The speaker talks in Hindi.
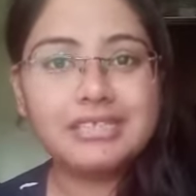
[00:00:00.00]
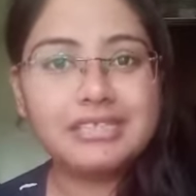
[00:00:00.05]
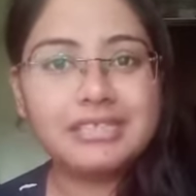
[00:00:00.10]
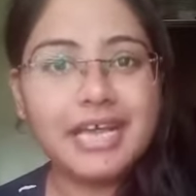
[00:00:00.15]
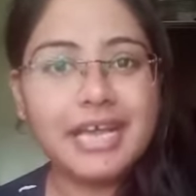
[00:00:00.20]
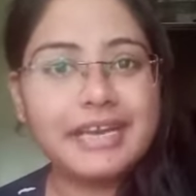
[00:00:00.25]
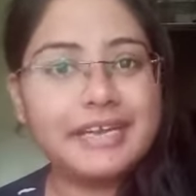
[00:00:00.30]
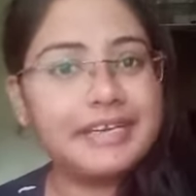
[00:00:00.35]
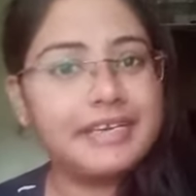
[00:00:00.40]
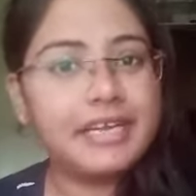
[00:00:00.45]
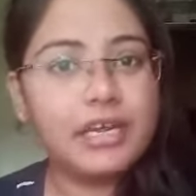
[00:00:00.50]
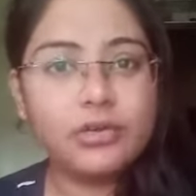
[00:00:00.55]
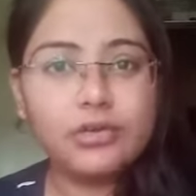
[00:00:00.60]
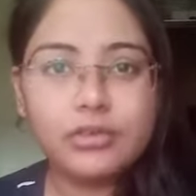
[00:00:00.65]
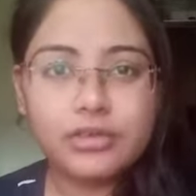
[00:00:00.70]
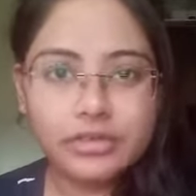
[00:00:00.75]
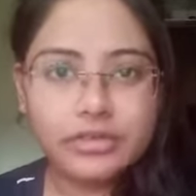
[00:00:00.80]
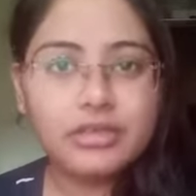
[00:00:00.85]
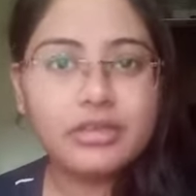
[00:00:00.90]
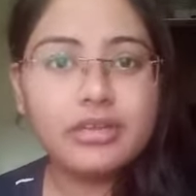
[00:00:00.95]
सारे
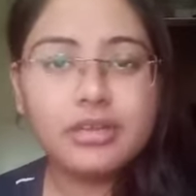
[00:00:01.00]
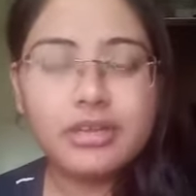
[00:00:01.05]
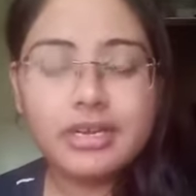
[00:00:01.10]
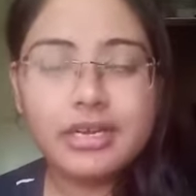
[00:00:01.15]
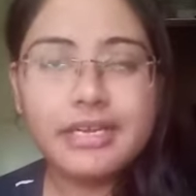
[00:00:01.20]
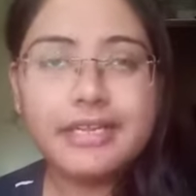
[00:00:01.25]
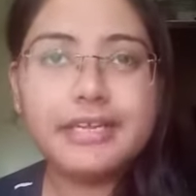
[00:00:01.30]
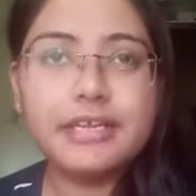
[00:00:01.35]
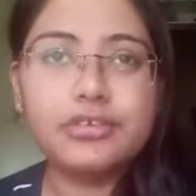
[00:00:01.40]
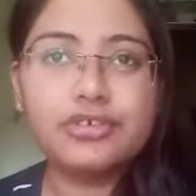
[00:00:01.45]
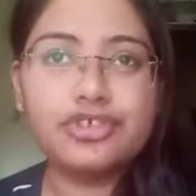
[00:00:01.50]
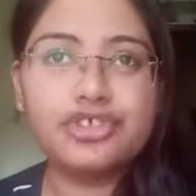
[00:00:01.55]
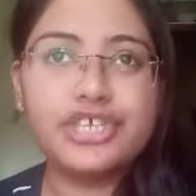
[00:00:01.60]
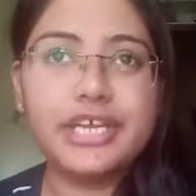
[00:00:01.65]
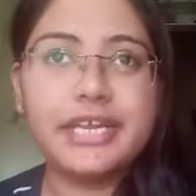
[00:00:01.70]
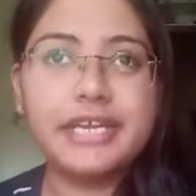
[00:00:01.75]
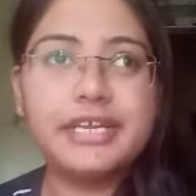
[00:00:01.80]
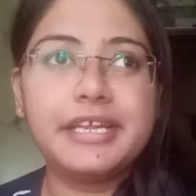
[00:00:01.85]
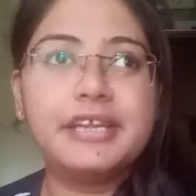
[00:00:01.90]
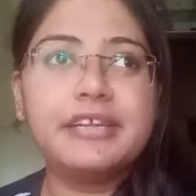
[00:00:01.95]
डाउट क्लियर हो
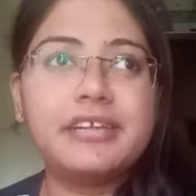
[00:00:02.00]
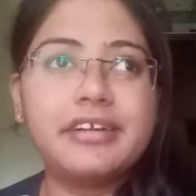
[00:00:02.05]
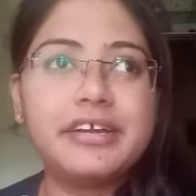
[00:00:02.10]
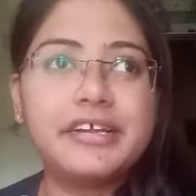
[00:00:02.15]
जाएंगे